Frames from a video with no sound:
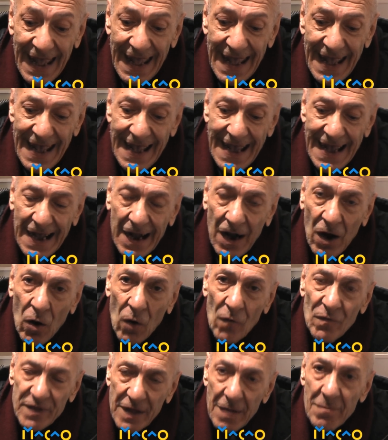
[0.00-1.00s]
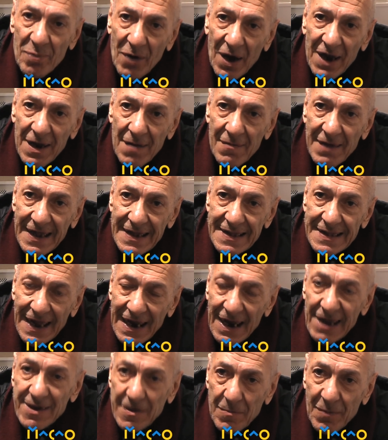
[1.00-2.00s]
e contemporaneamente
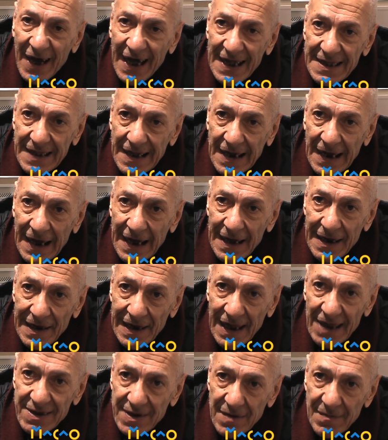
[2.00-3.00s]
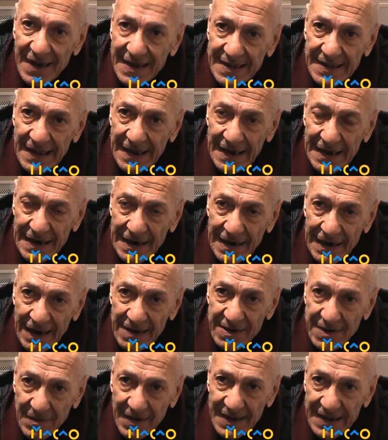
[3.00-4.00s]
la si pratica, la si mette, la
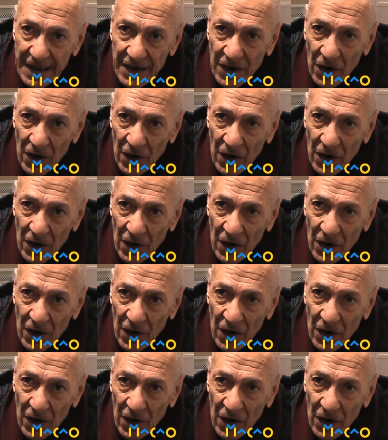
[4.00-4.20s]
si mette in